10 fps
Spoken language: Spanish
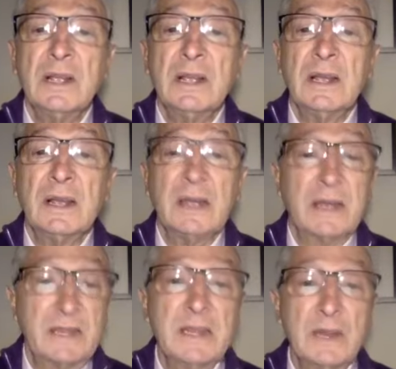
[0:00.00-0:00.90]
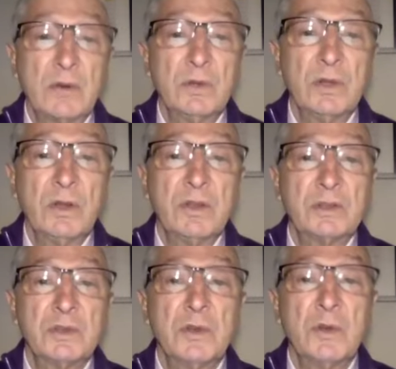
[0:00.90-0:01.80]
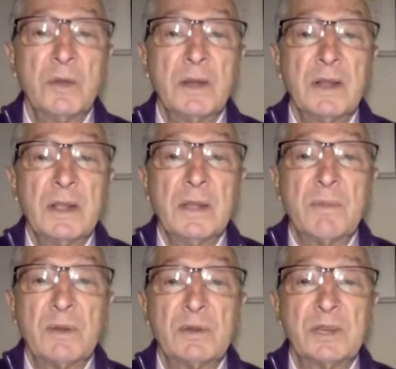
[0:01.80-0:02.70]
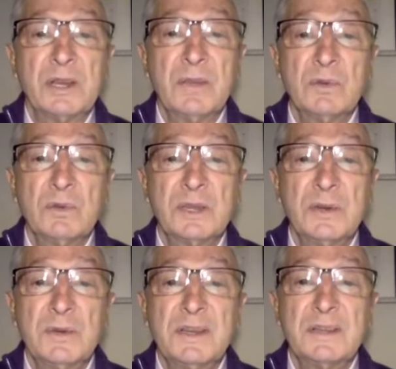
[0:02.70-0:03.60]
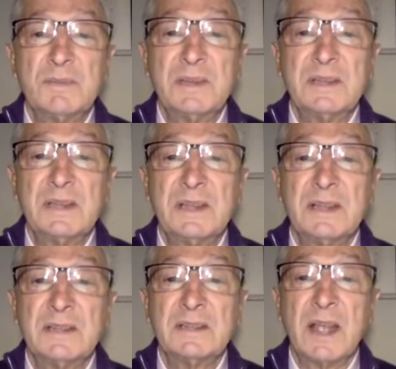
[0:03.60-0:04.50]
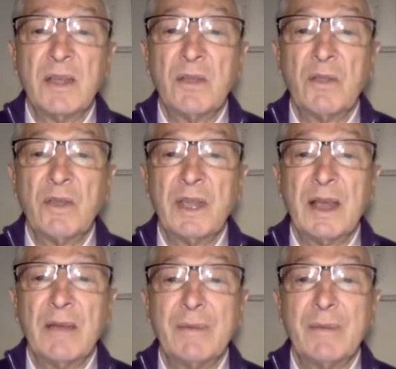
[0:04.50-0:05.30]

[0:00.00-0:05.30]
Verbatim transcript: eh, aquí en el condado de Sonoma, pero seguimos en una especie de estado de a